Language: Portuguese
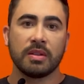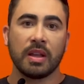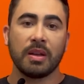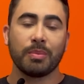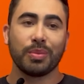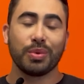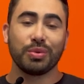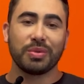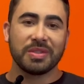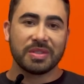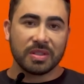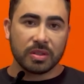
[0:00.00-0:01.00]
né,
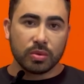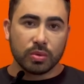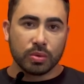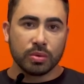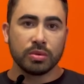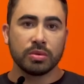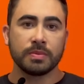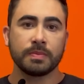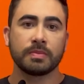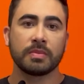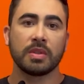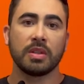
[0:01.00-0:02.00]
muito inseguro.
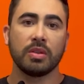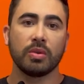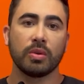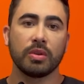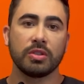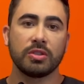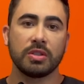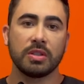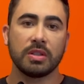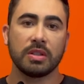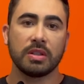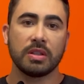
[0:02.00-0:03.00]
E
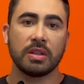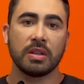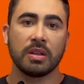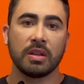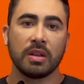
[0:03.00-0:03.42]
hoje